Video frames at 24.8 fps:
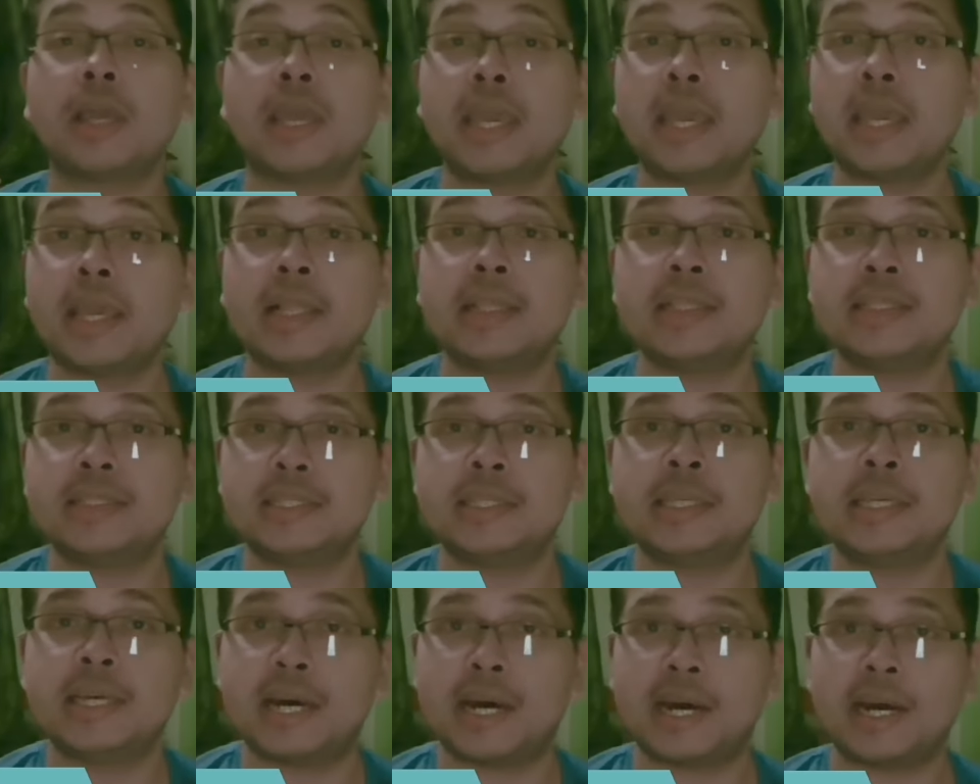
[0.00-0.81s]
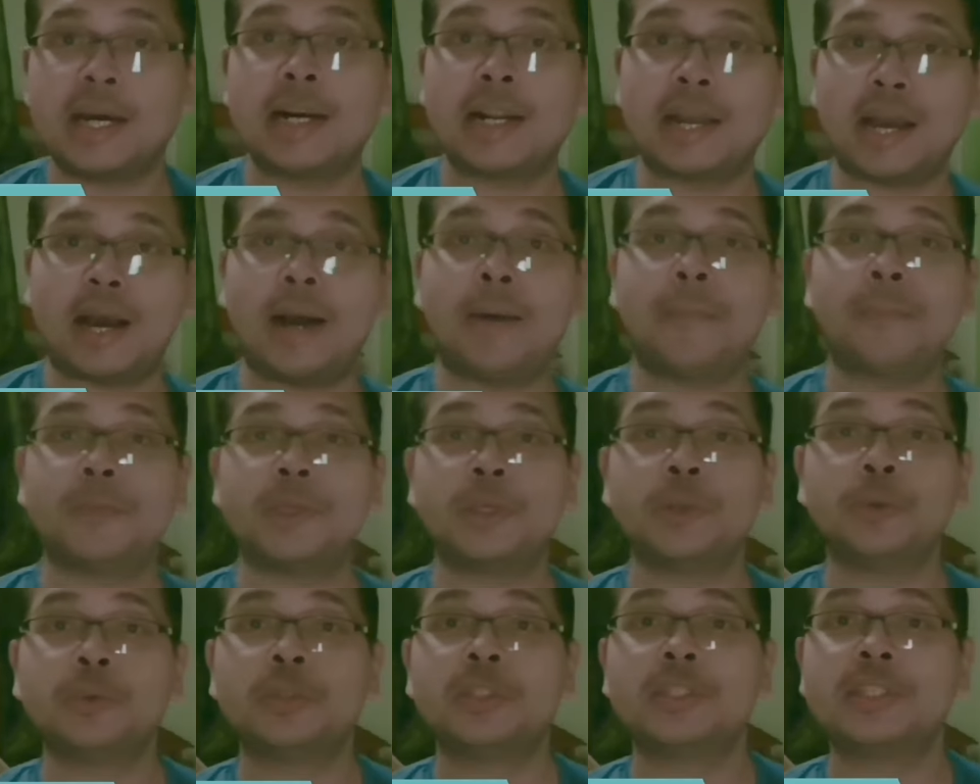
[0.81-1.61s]
ए अगर आप
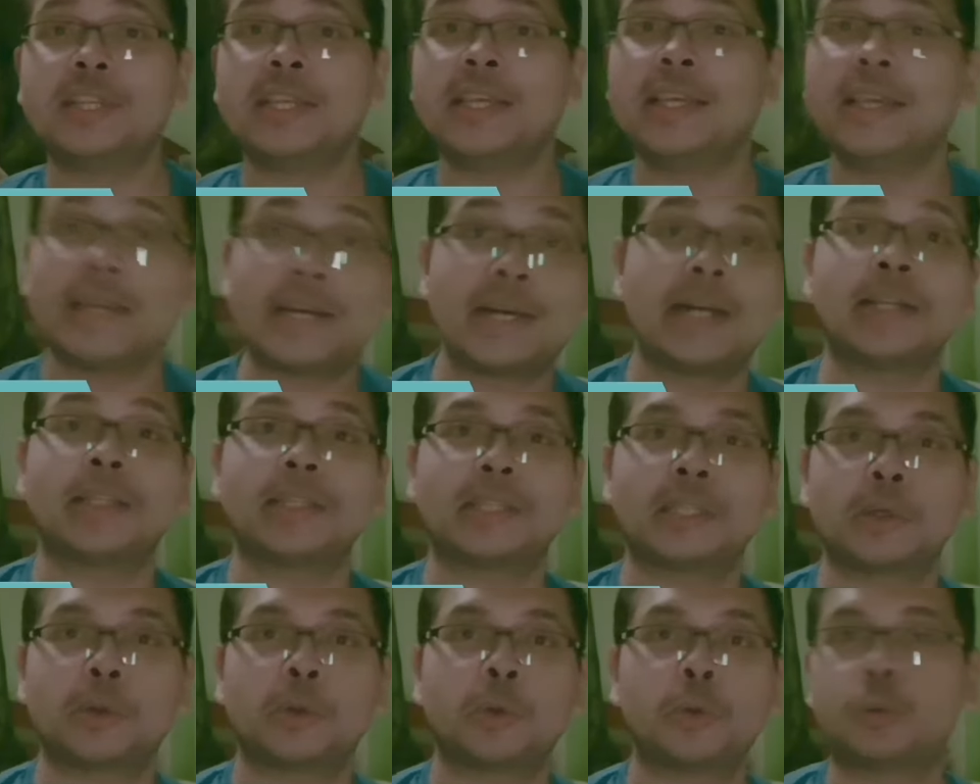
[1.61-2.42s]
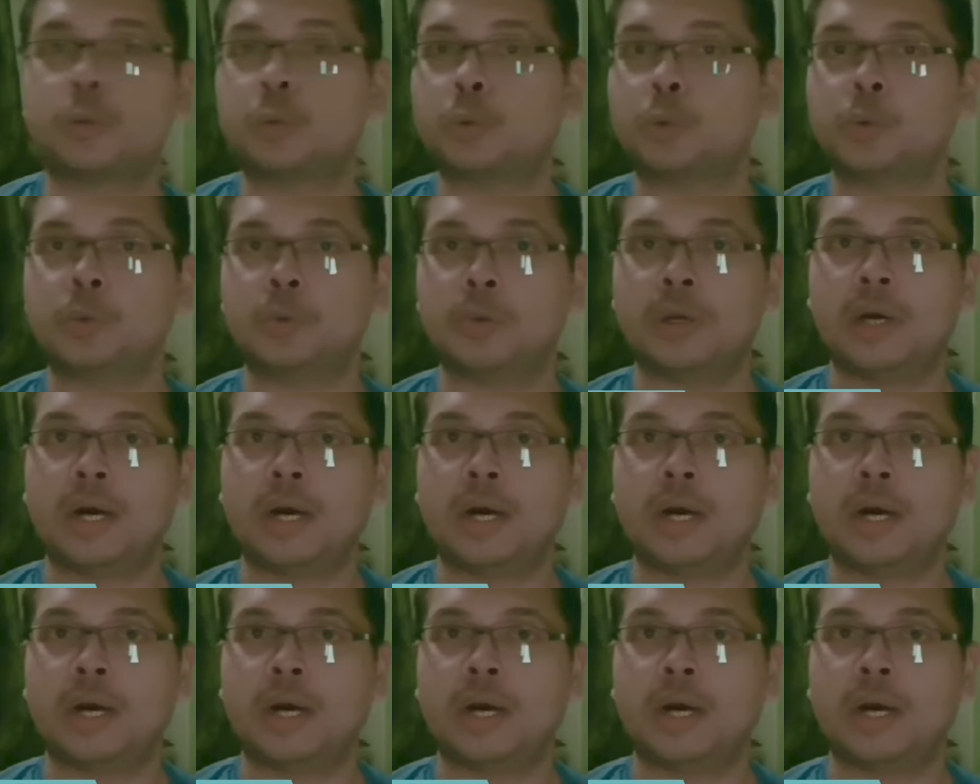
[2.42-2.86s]
यूज़ नहीं करते हो तो